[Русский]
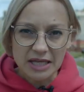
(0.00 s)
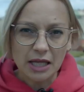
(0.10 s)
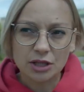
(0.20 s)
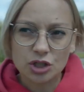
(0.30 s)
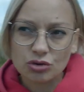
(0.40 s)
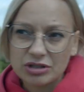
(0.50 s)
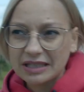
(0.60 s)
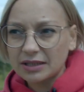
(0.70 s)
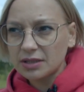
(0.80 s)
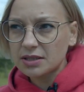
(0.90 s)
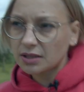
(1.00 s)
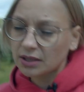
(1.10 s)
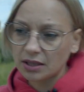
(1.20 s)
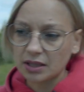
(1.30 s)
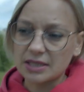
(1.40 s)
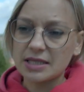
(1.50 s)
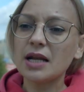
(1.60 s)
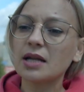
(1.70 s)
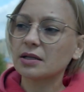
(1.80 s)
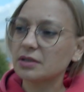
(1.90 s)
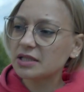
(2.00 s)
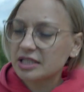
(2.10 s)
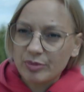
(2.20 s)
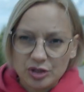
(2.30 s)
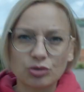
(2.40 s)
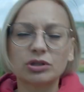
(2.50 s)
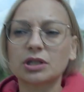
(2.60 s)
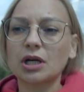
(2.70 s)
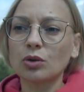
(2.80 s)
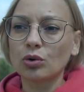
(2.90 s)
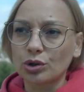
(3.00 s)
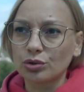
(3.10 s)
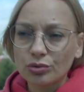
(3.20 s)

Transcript: Понятно, что закрытие таких котельных не спасет экологию,